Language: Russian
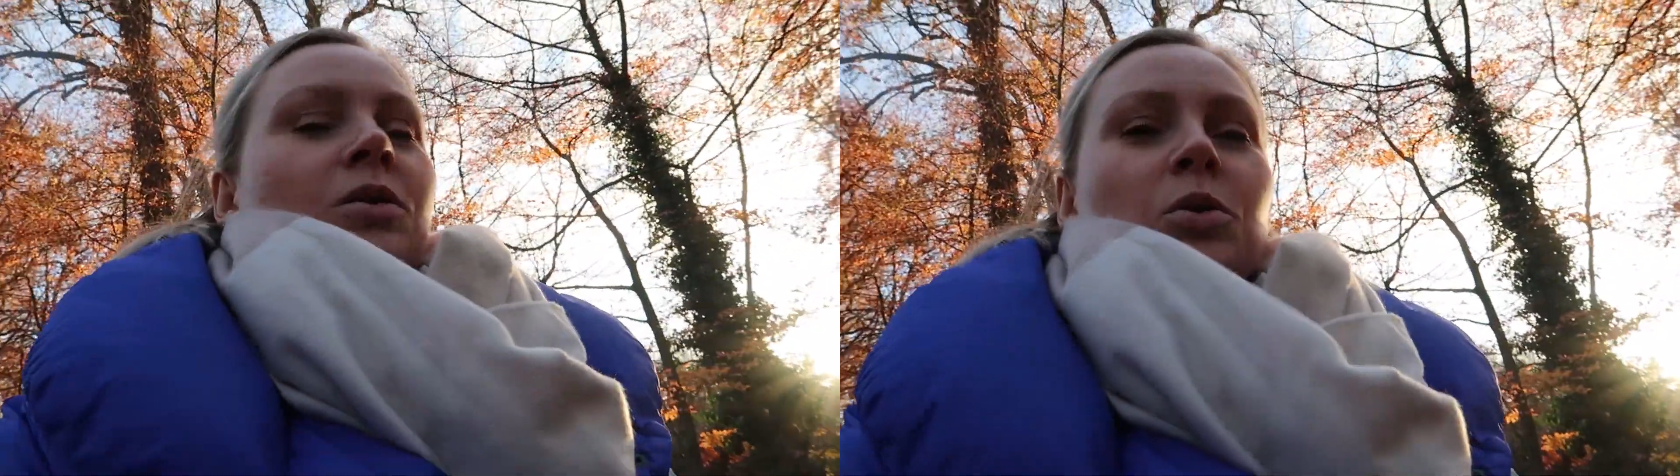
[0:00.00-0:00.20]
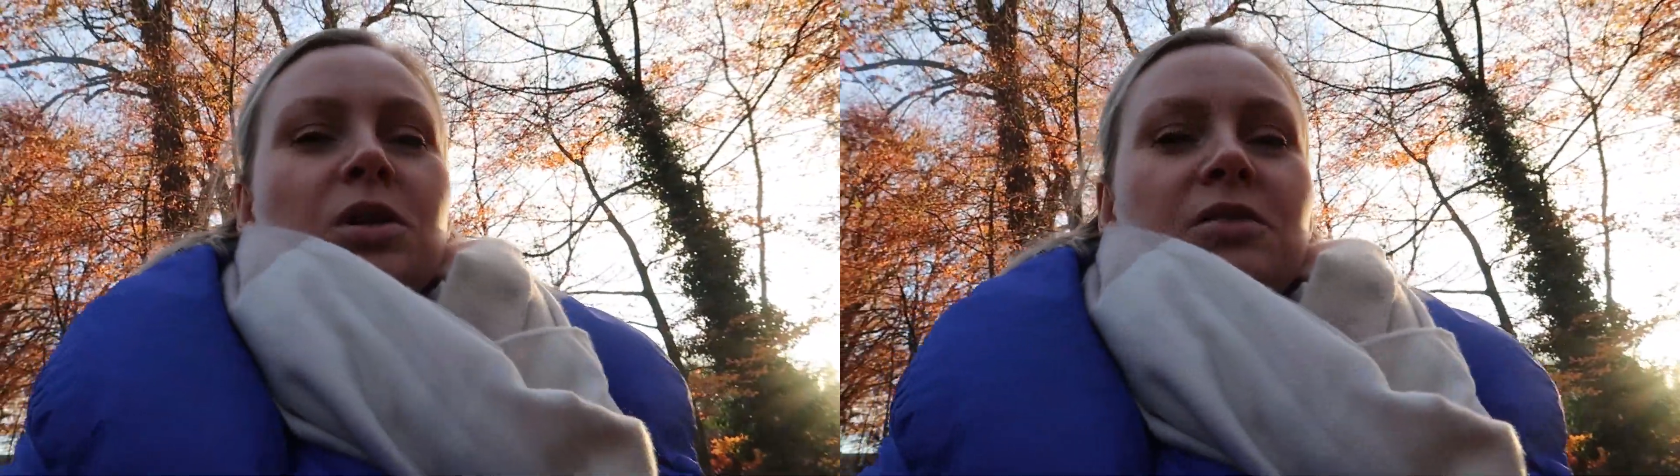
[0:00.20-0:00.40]

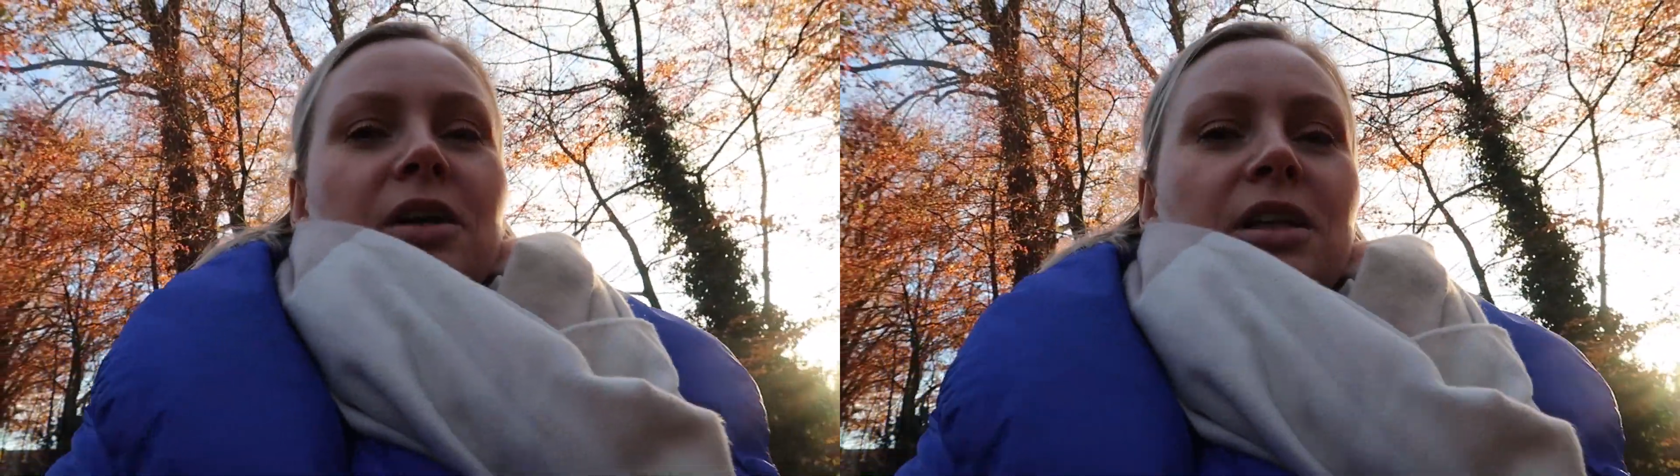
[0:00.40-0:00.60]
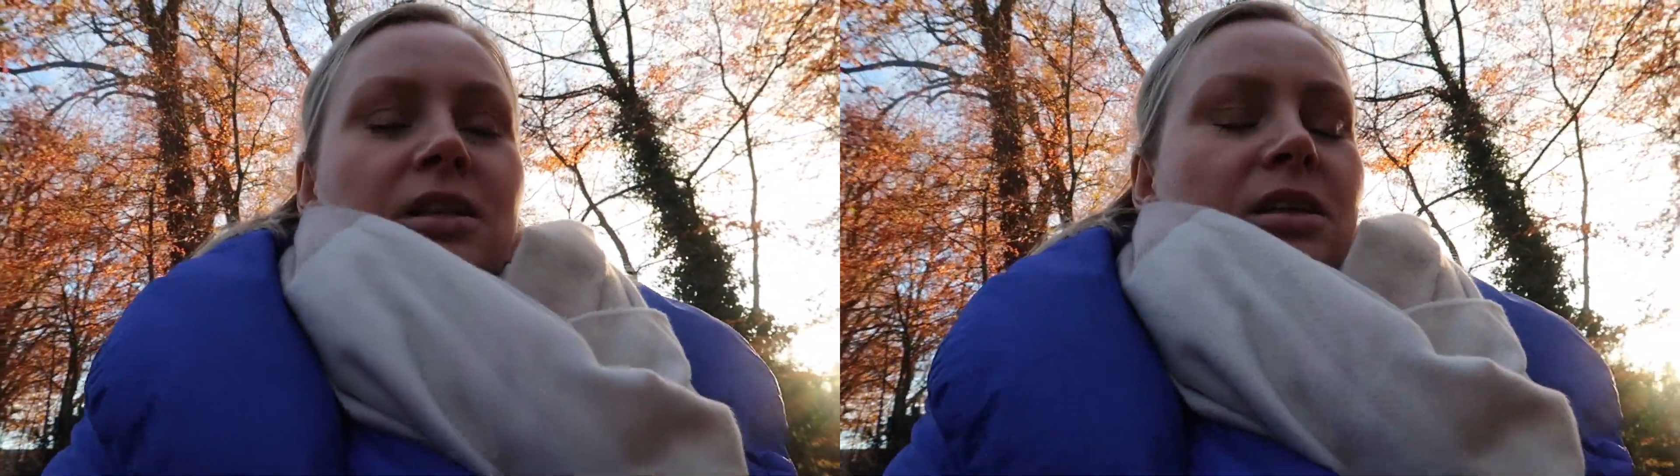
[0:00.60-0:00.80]
года
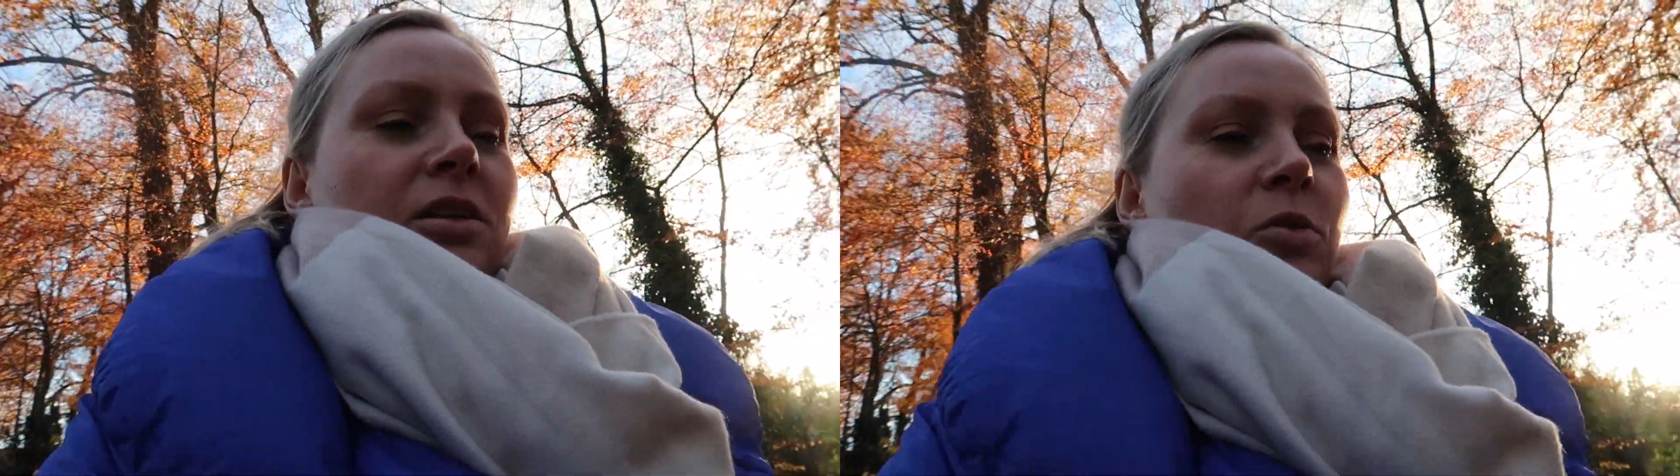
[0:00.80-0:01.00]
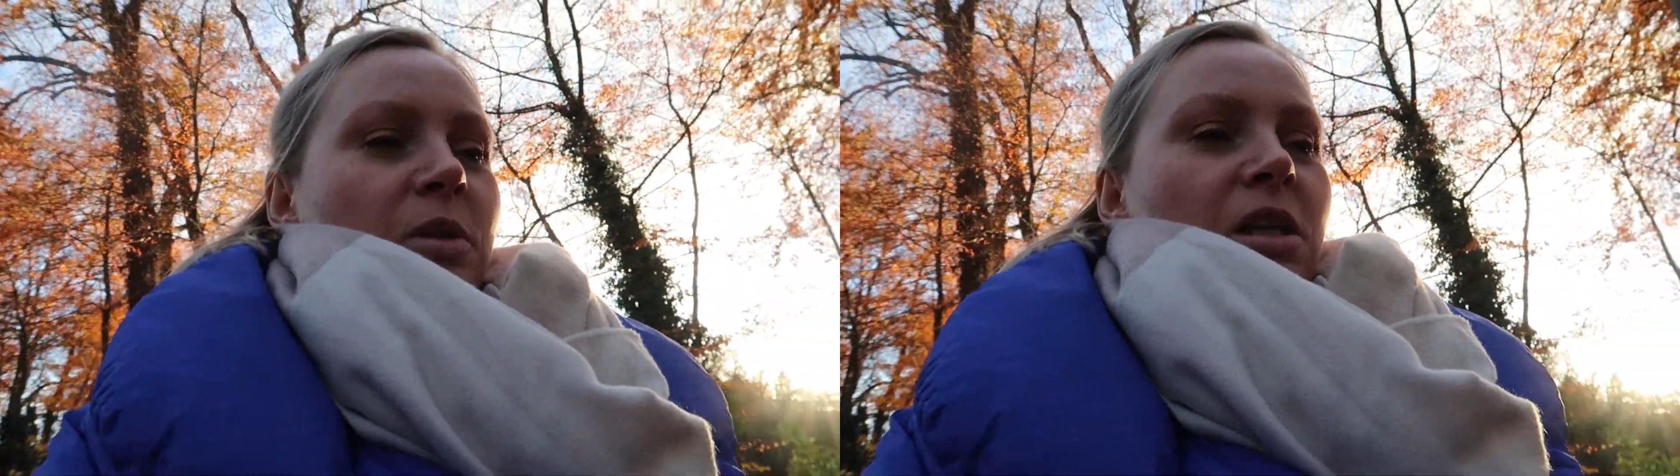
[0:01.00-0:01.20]
два, наверное,
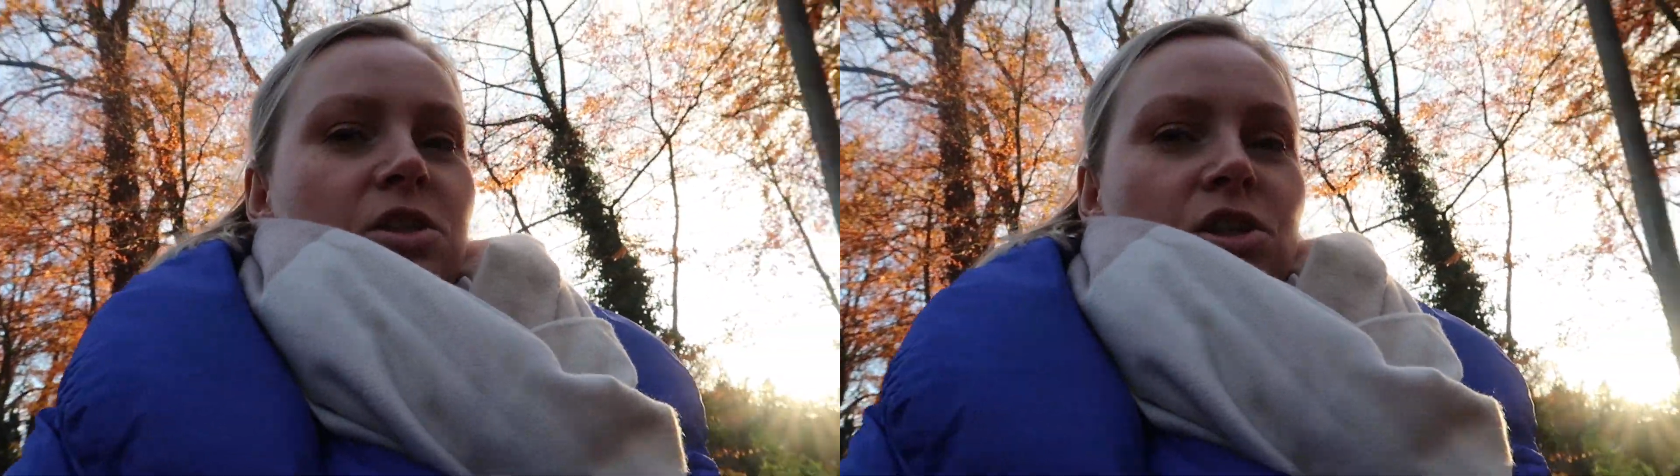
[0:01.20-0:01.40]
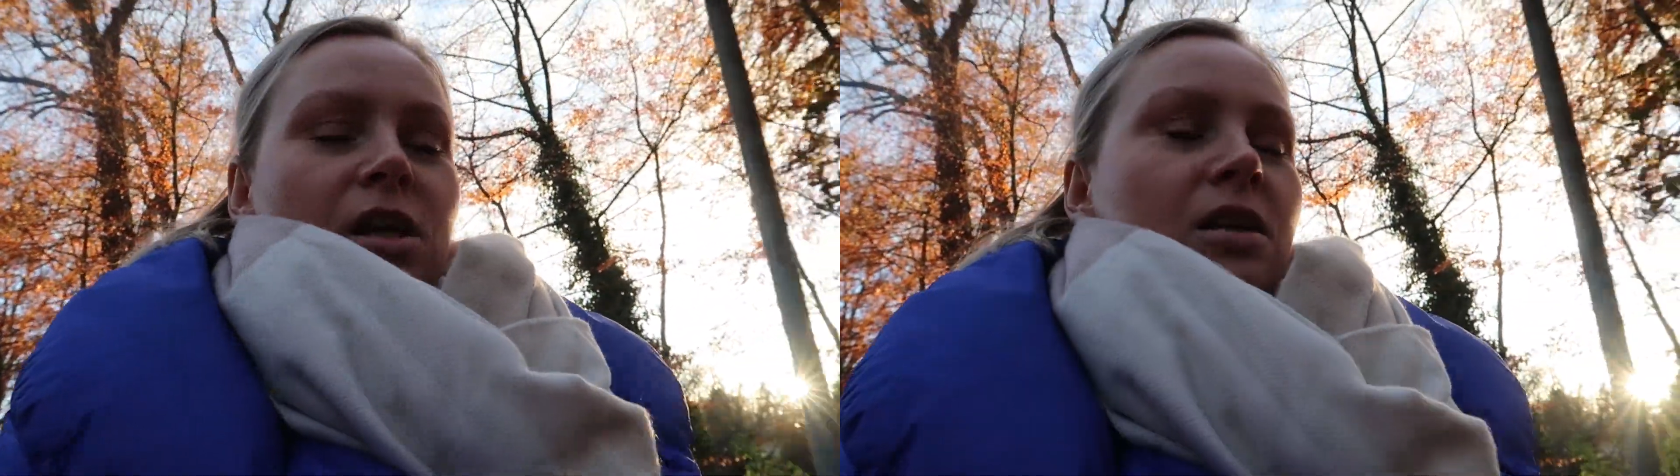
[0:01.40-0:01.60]
они у меня
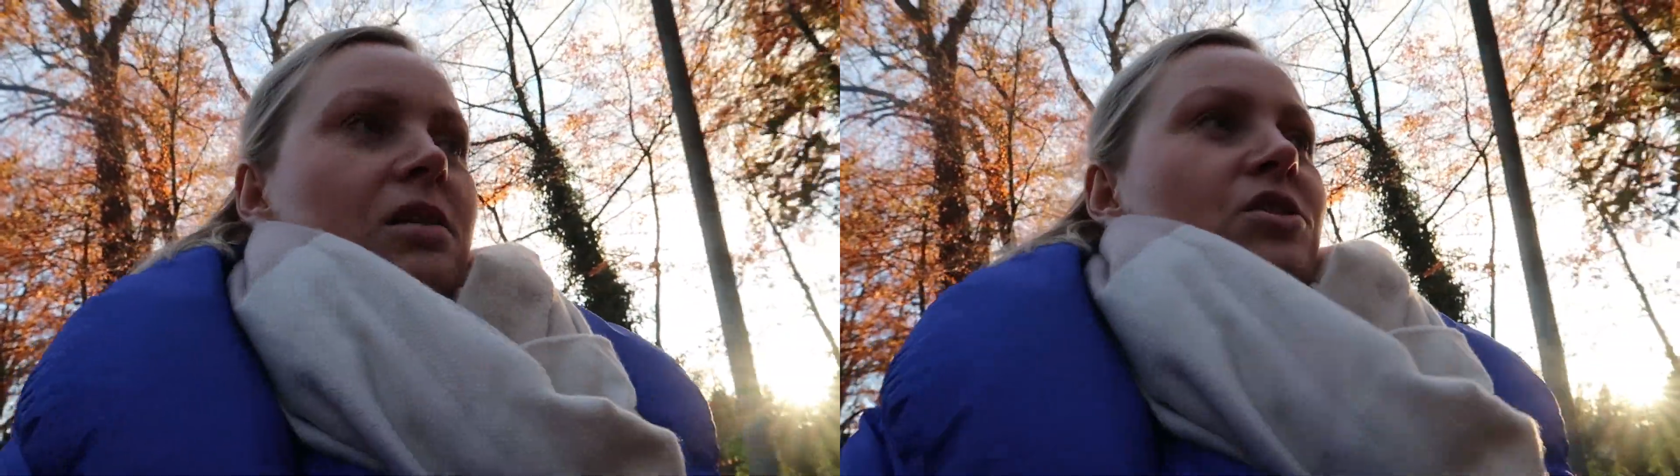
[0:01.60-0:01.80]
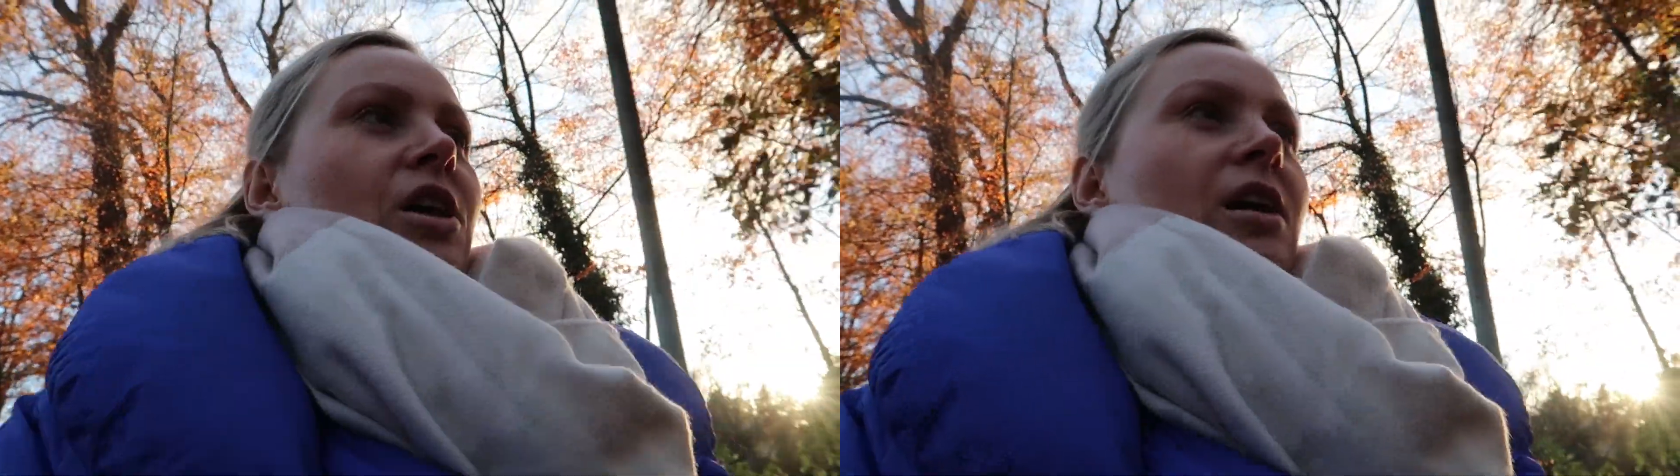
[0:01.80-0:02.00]
лежали,
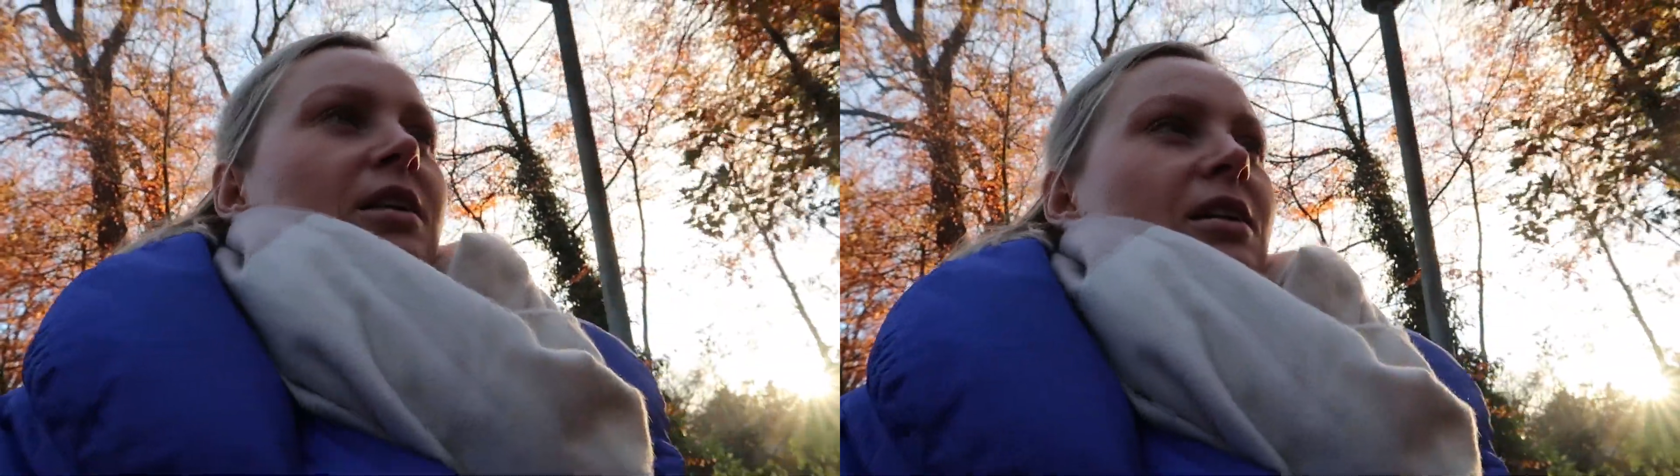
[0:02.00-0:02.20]
лежали.